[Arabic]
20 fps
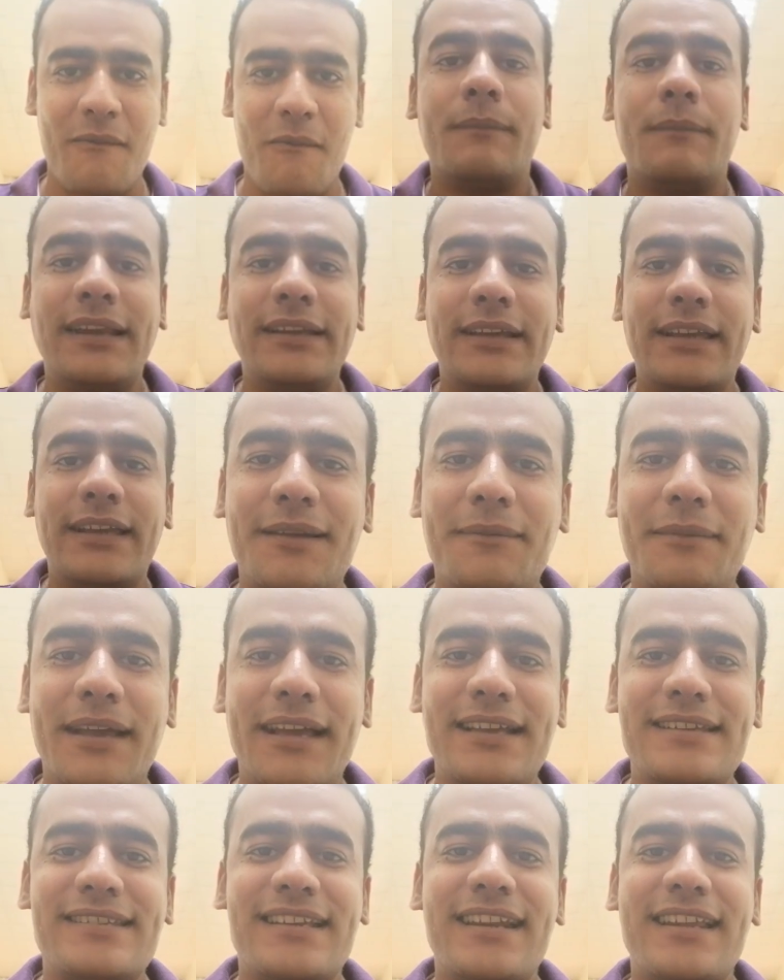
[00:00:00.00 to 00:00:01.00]
بعد
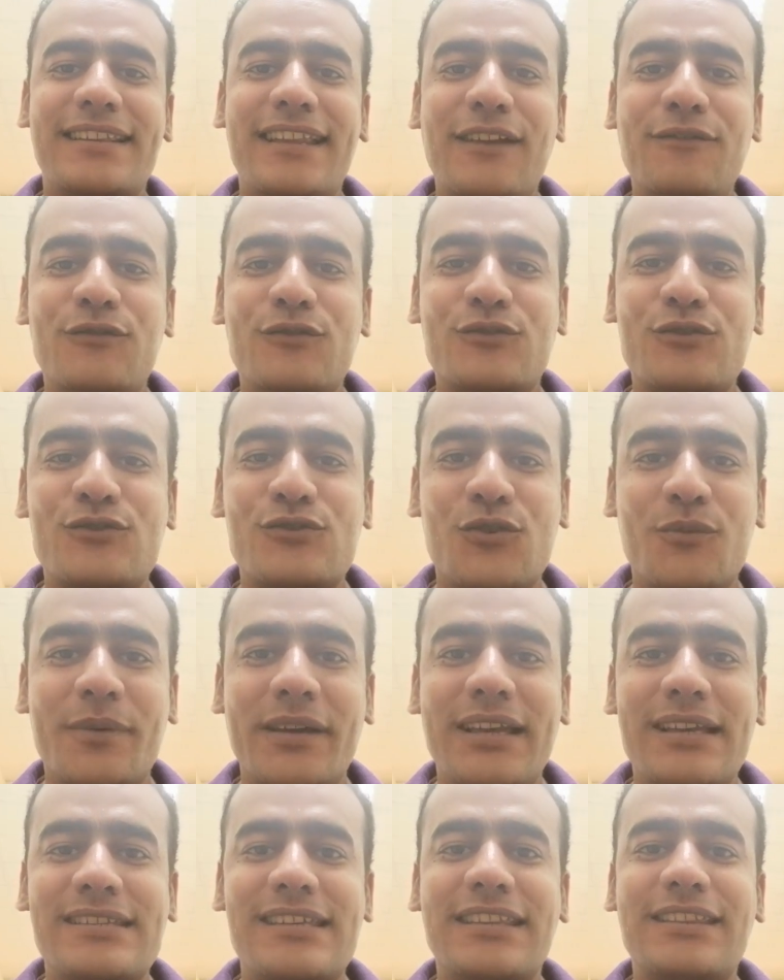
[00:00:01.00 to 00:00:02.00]
بقى سنة
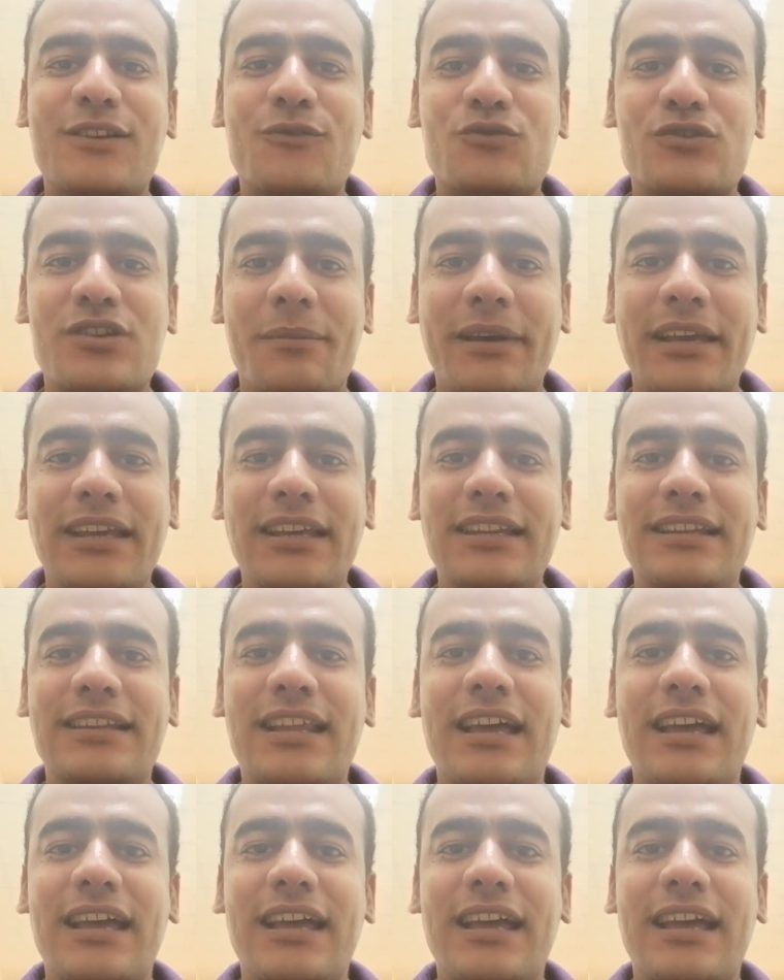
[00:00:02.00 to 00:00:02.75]
1976